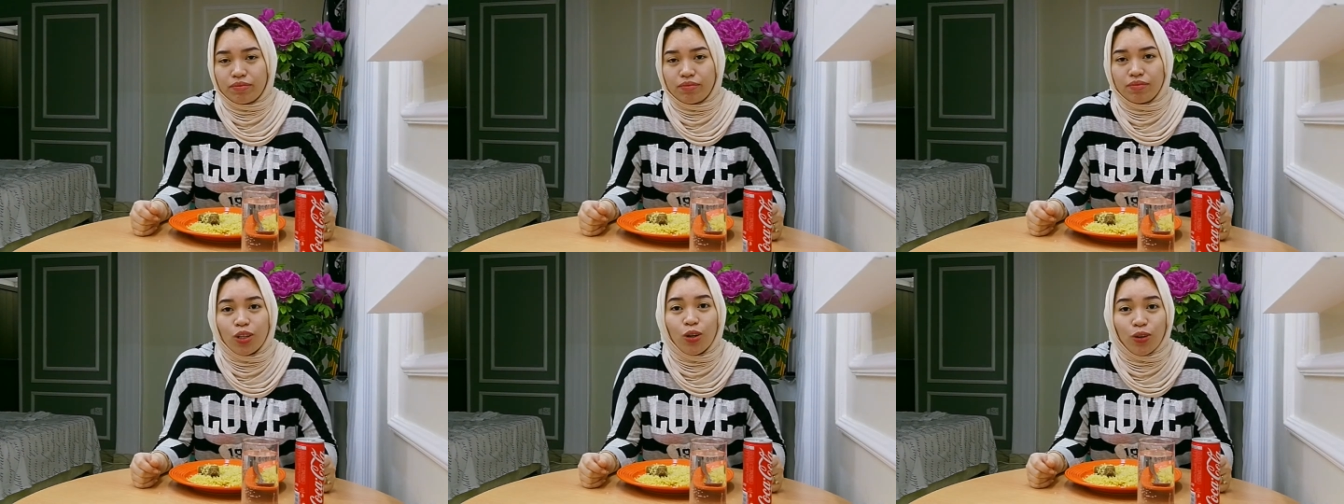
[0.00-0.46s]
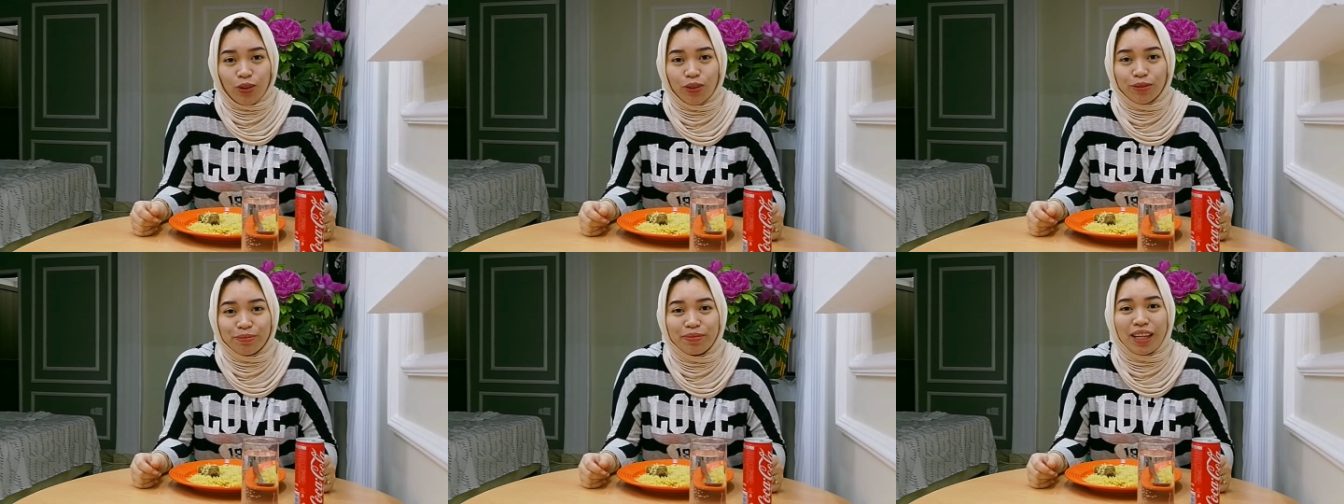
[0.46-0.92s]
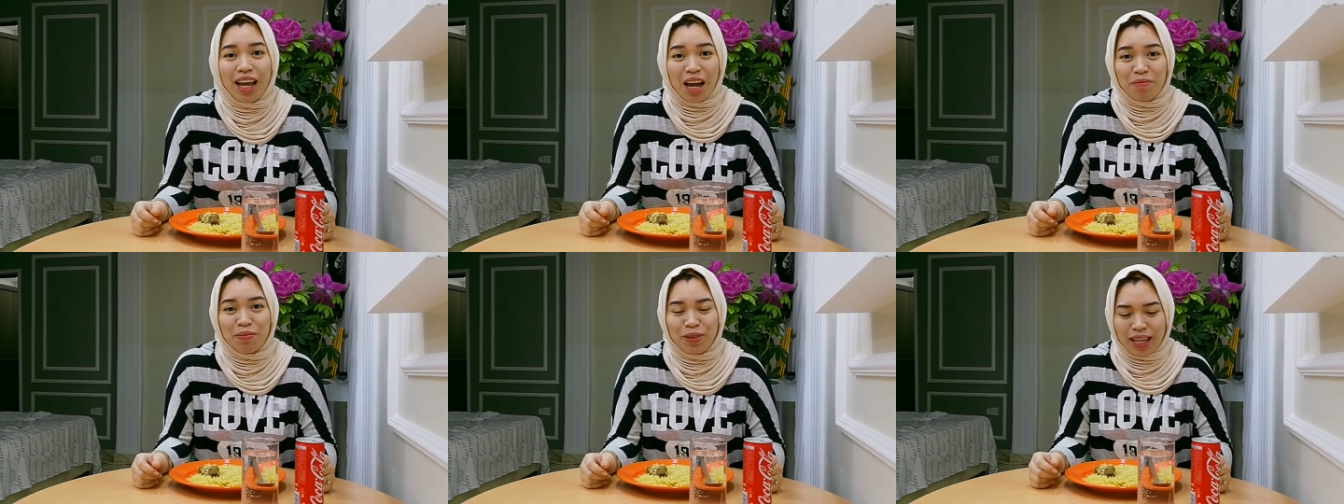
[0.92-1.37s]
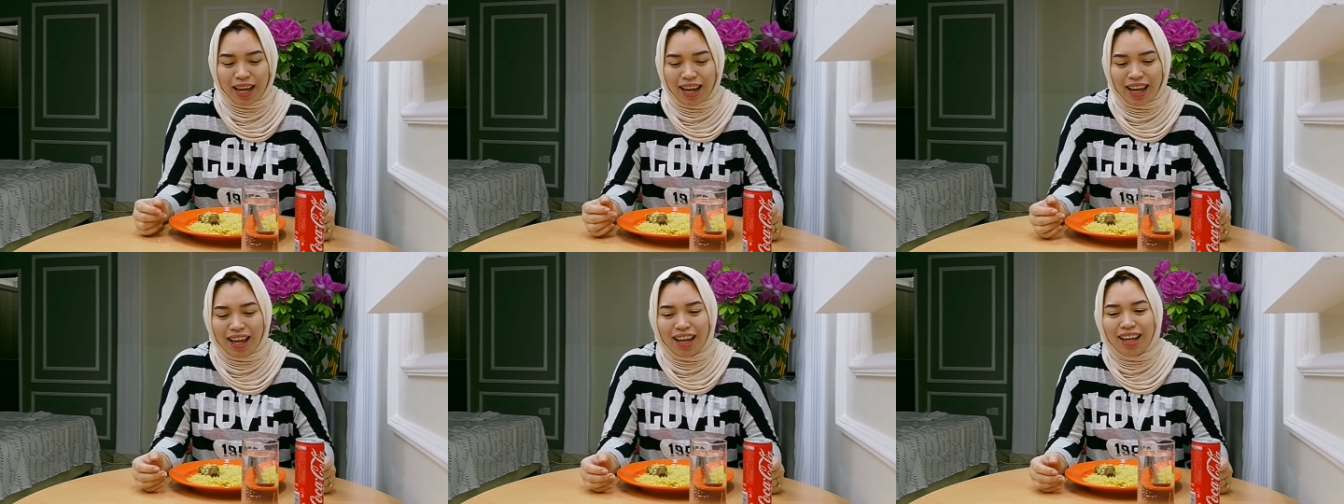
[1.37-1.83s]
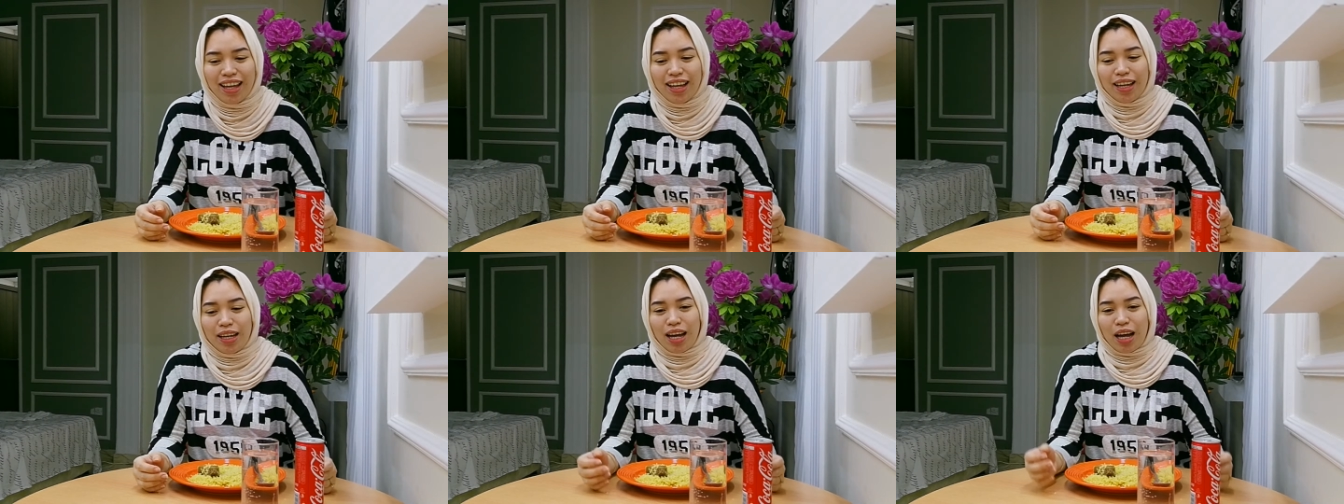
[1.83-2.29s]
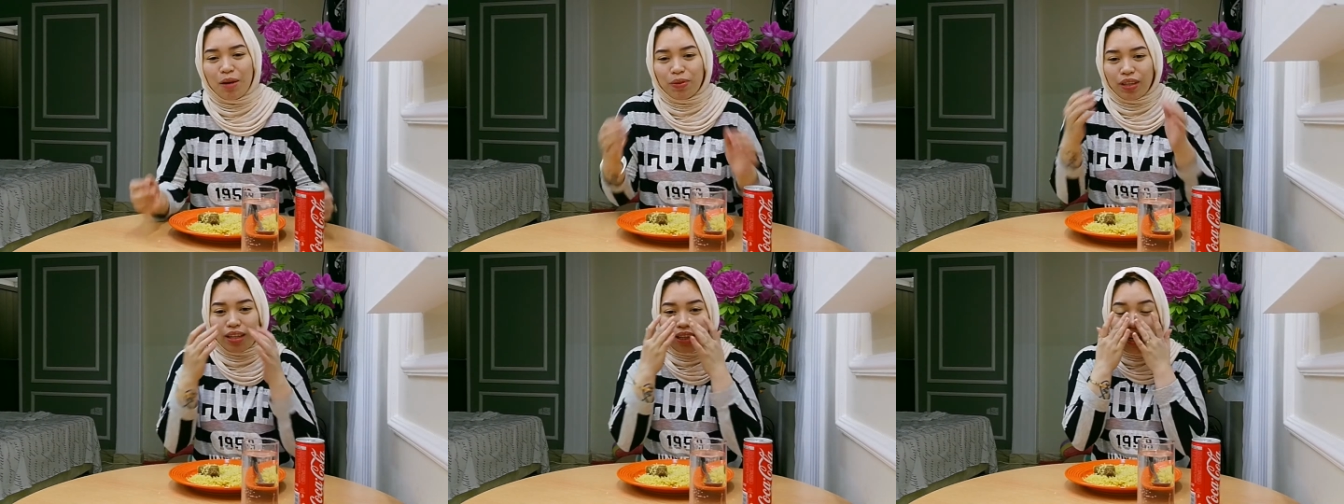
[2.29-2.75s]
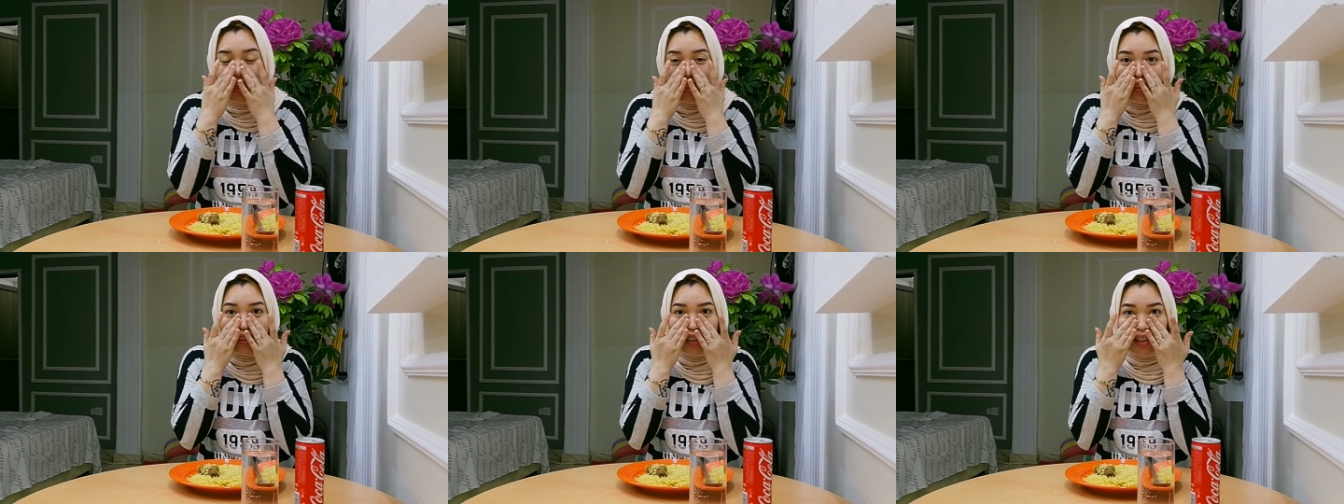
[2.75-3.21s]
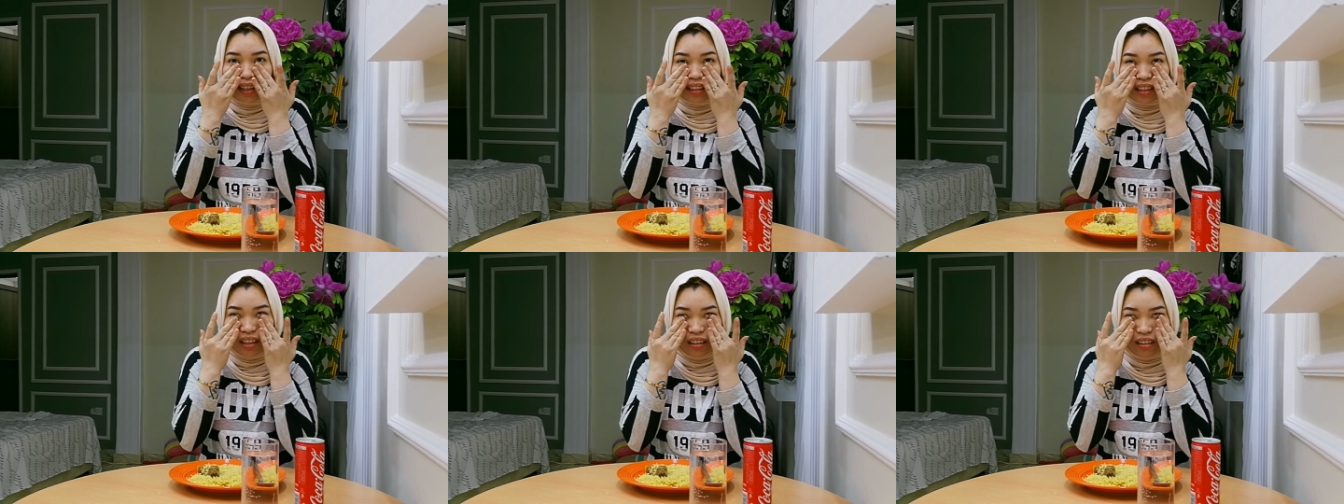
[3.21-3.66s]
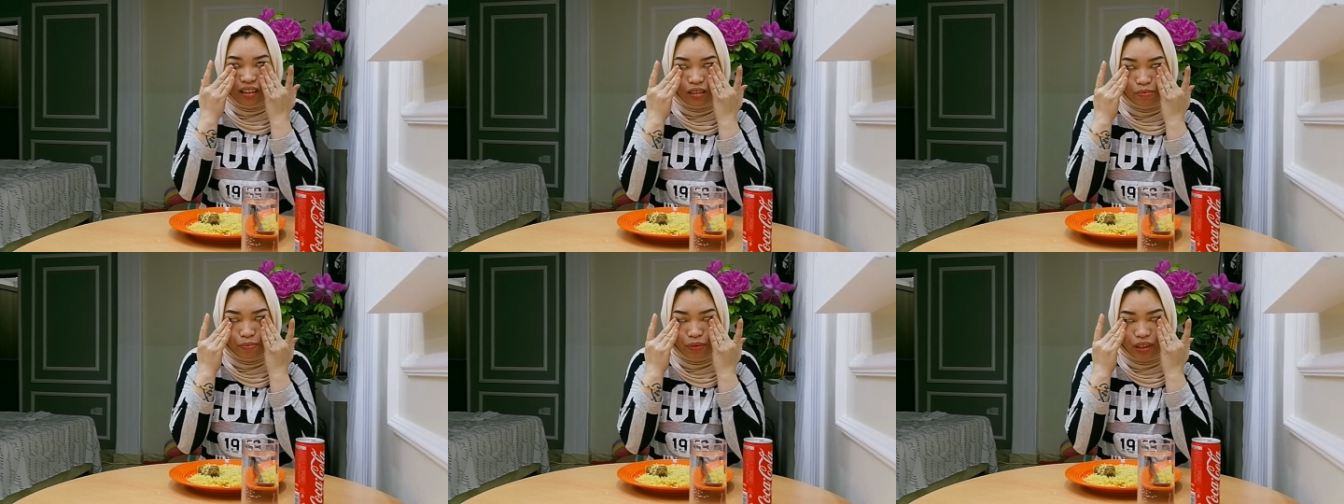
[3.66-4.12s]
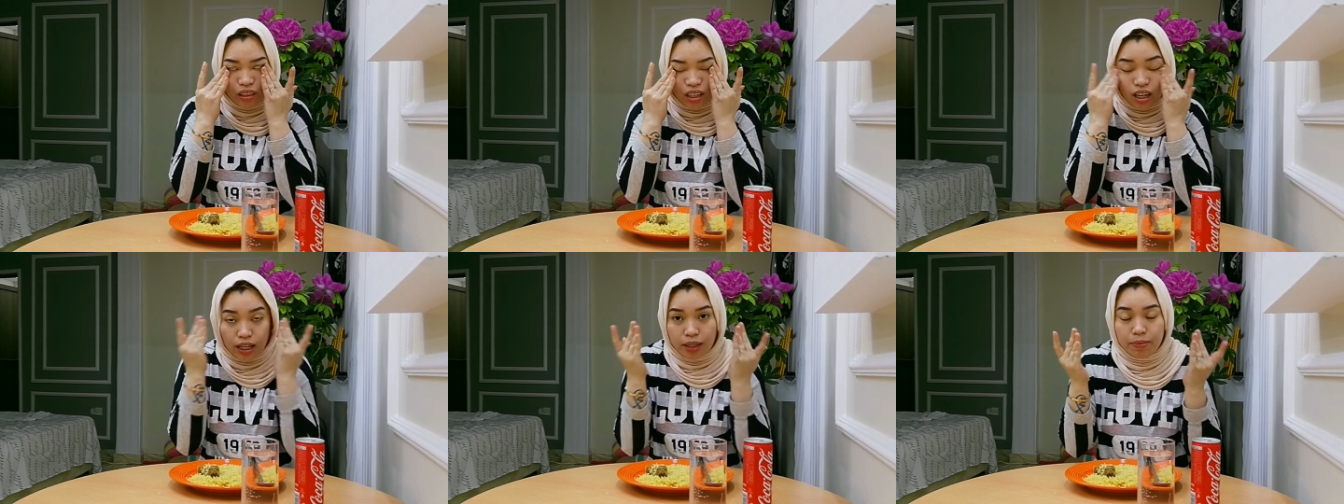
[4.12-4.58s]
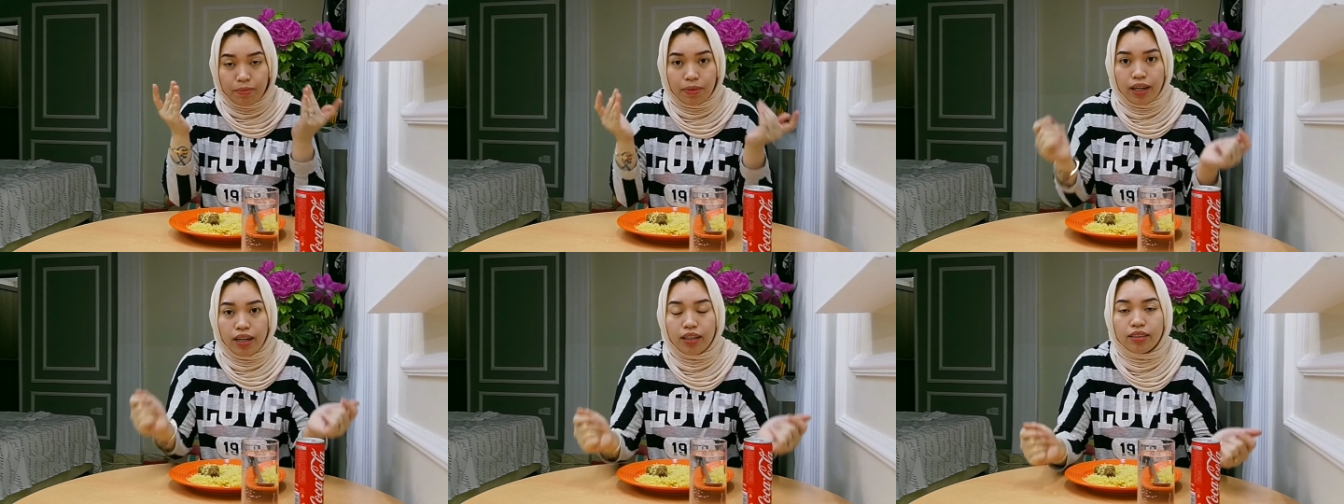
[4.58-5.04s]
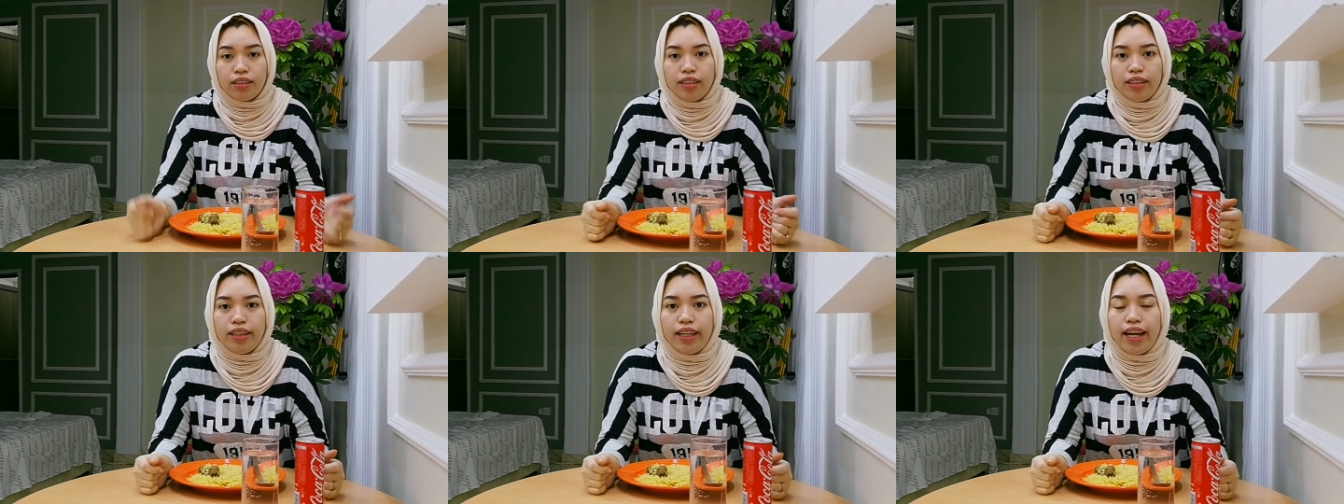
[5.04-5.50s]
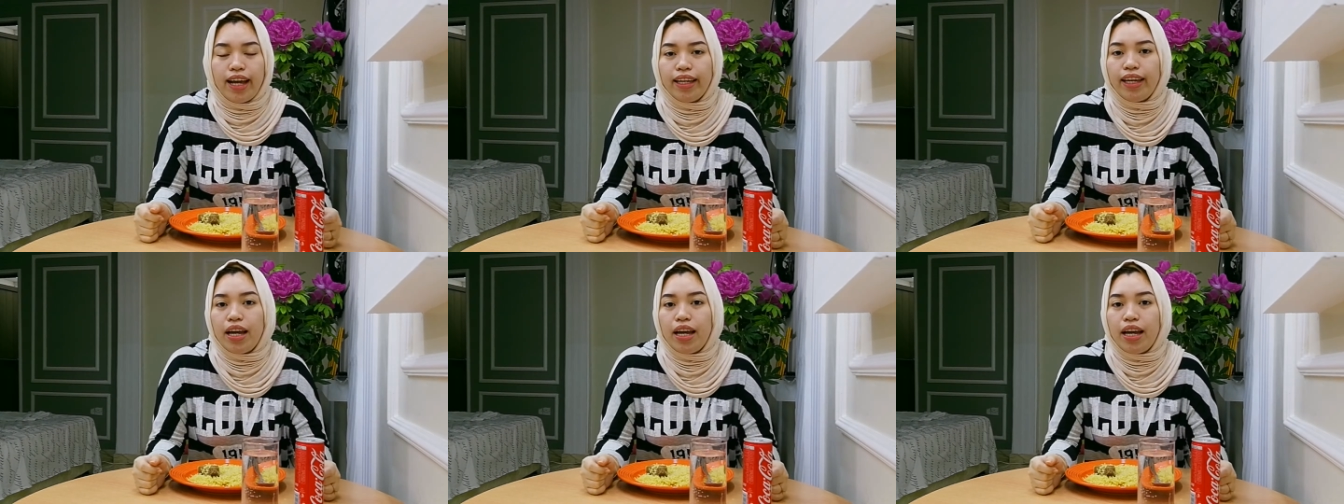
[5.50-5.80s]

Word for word: Oo, hapon na nga. Hapon na nagising at ang laki pa rin ng aibag, binday.